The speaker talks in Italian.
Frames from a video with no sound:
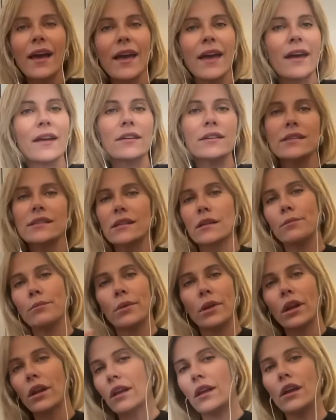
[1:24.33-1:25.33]
Harris
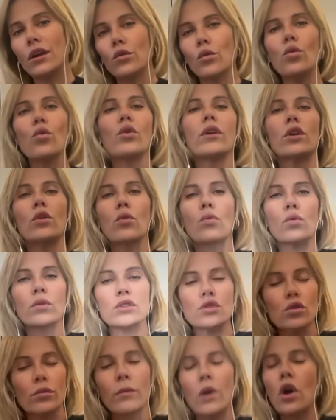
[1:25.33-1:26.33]
perché lui con
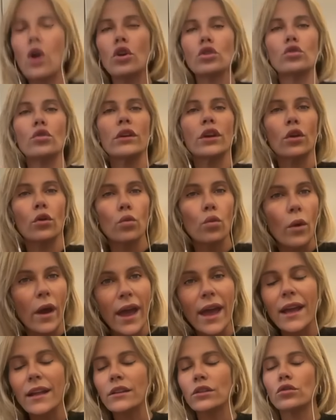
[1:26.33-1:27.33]
questo modo
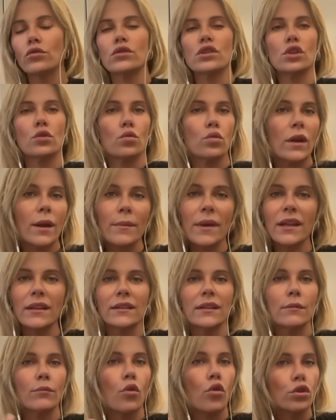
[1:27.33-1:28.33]
irruento,
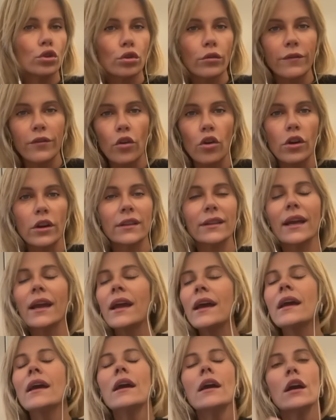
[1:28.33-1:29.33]
sicuramente molto
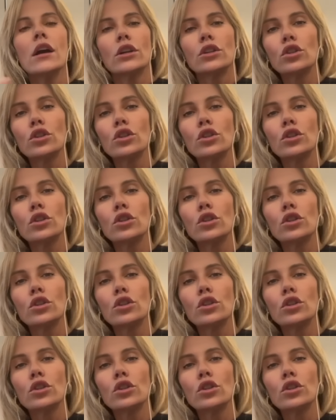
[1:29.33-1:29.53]
forte,